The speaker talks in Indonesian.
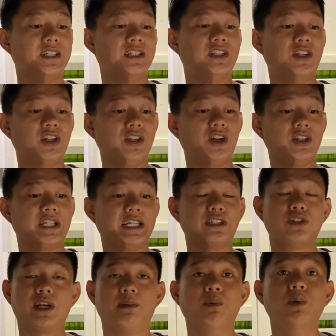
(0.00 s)
Non Hotel
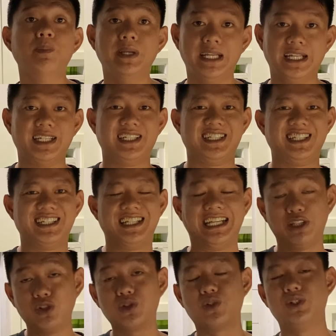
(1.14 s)
Sukabumi.
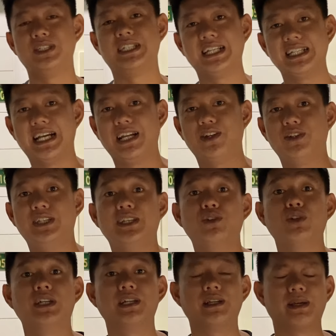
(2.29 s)
Itu tulisan kalau di
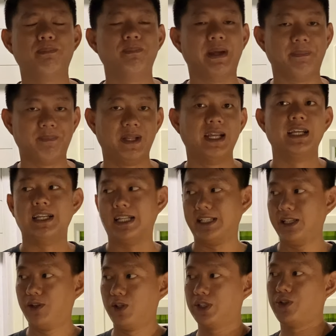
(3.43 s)
Google Map. Nanti
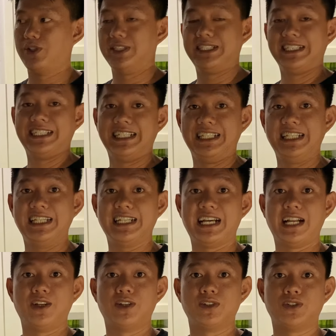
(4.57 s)
gue tulis di sini
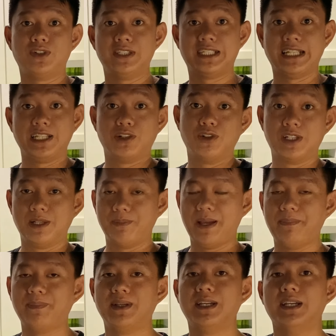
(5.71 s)
kalau tulisan di Google Map
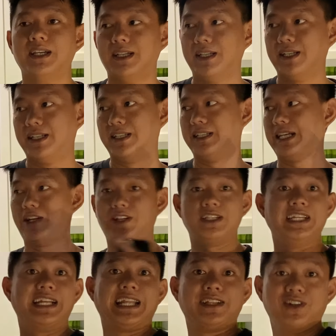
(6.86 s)
kalau di
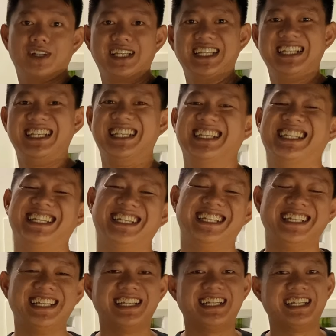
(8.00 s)
Red Door gini.
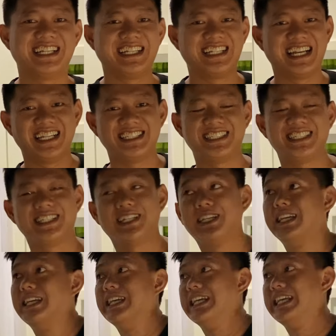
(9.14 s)
Guys,
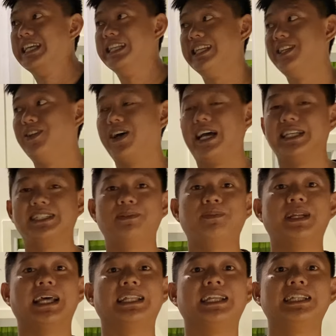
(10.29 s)
ini lokasi
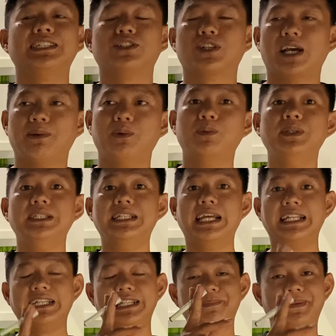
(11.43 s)
berada di Sukabumi dan
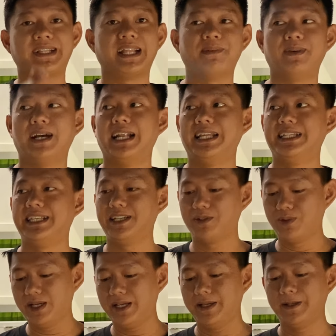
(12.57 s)
ini pertama kalinya
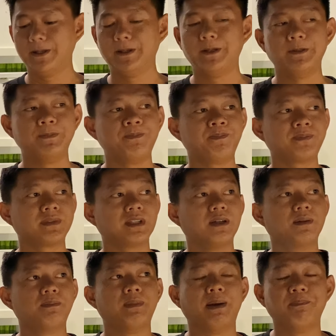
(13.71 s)
gue
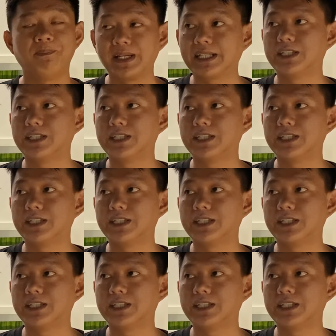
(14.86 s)
mampir